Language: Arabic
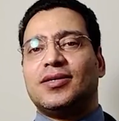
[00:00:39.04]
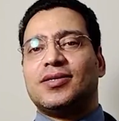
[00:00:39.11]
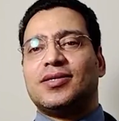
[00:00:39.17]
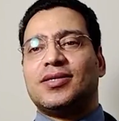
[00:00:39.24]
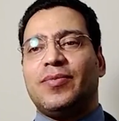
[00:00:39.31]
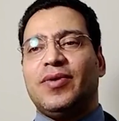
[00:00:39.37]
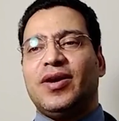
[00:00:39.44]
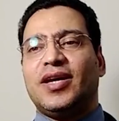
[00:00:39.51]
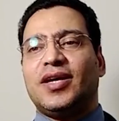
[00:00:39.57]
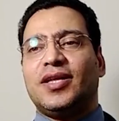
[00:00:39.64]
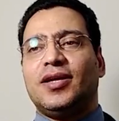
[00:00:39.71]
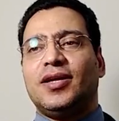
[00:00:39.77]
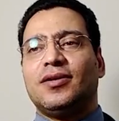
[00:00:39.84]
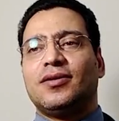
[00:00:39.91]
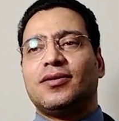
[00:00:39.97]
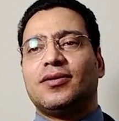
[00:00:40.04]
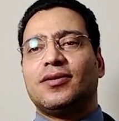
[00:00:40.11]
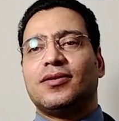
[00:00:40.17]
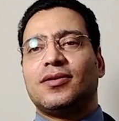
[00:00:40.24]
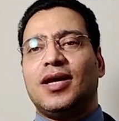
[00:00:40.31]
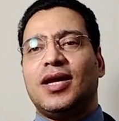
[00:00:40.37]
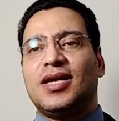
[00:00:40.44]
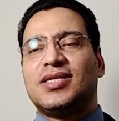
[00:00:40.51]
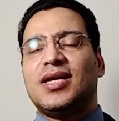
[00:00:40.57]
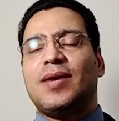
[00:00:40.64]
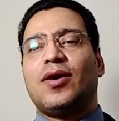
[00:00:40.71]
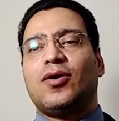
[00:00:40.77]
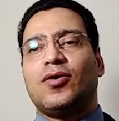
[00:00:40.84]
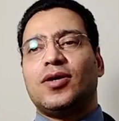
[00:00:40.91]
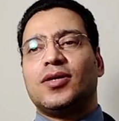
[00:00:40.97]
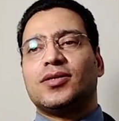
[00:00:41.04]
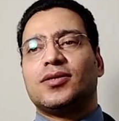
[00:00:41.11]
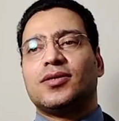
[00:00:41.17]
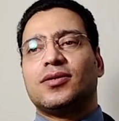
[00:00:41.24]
سامعني كده؟ أنا سامعك كويس